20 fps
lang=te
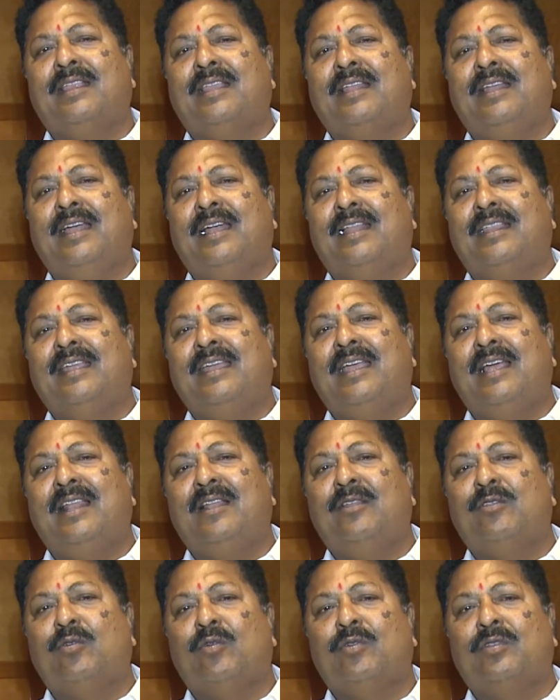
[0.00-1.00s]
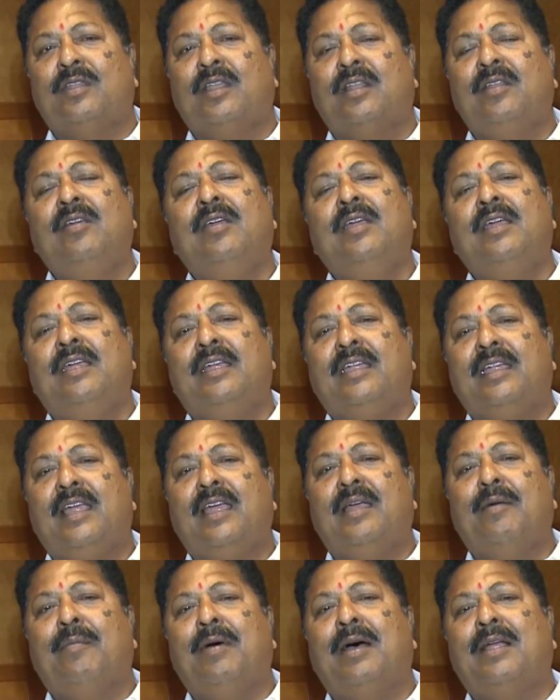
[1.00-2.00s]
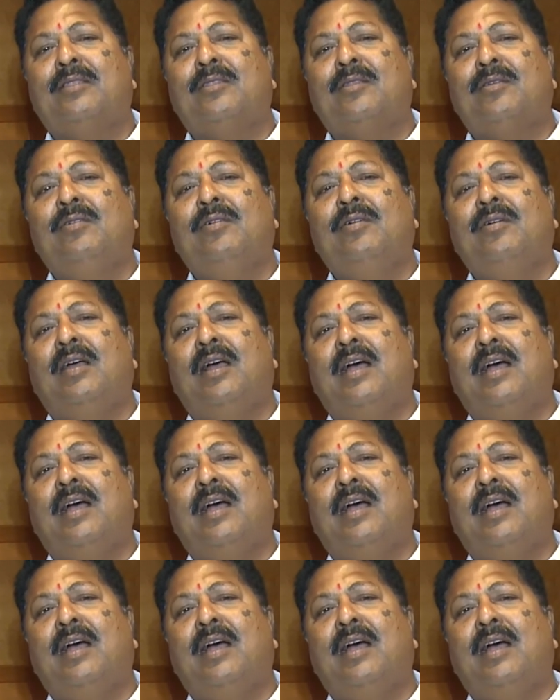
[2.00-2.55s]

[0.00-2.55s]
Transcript: ఇతను విడదీయాలని చూస్తున్నారు ఏమాత్రం